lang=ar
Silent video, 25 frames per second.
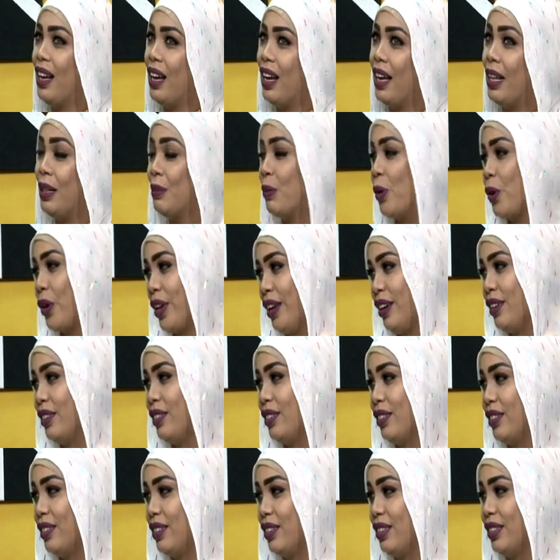المويه
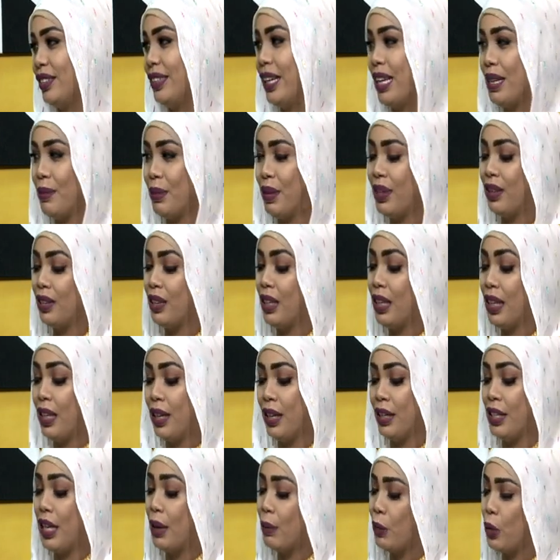دائما آه،
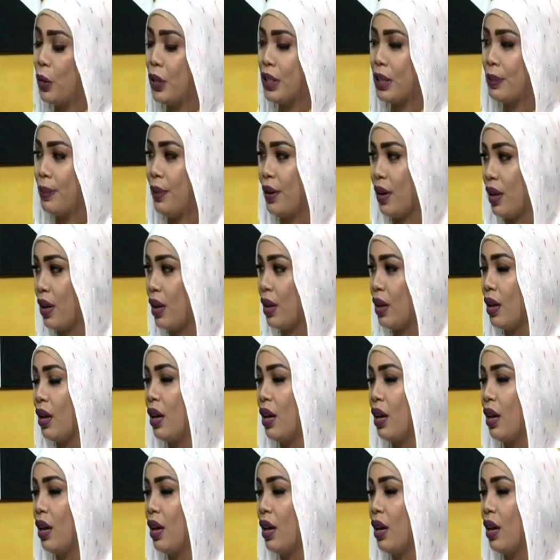يعملوا اسبري